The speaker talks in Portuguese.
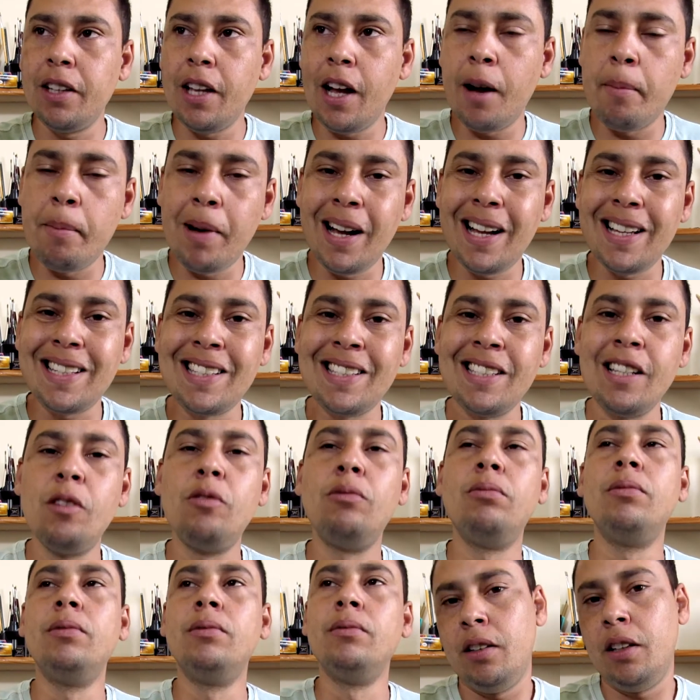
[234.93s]
da
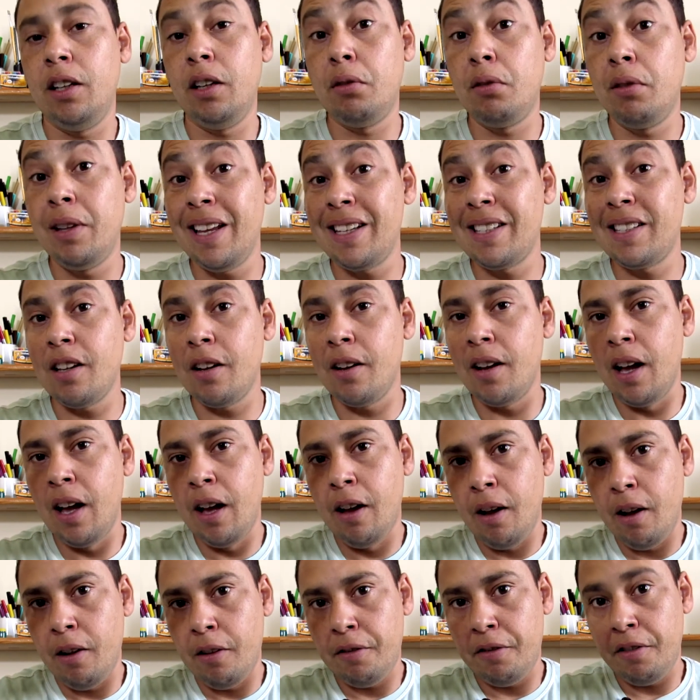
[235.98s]
amarração Dentro dessa
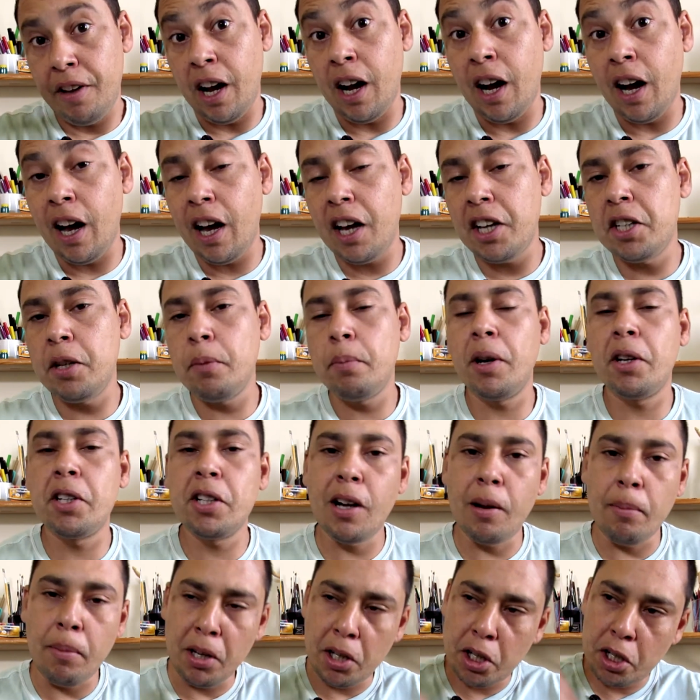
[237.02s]
ferragem,
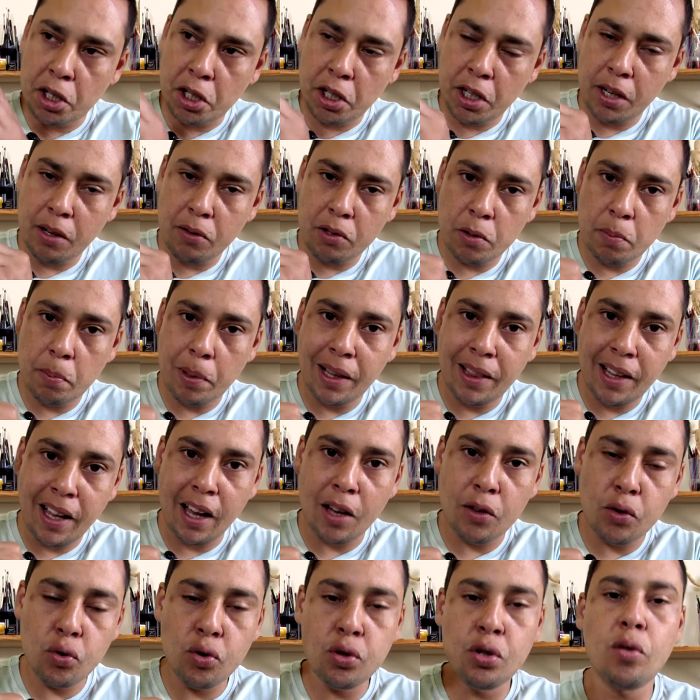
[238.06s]
praticamente tinha uns
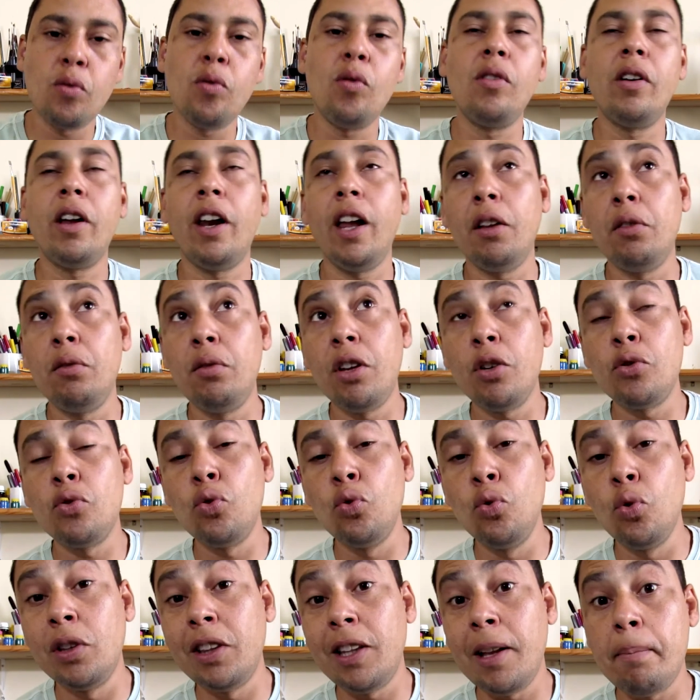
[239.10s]
pedaços de concreto que ajudou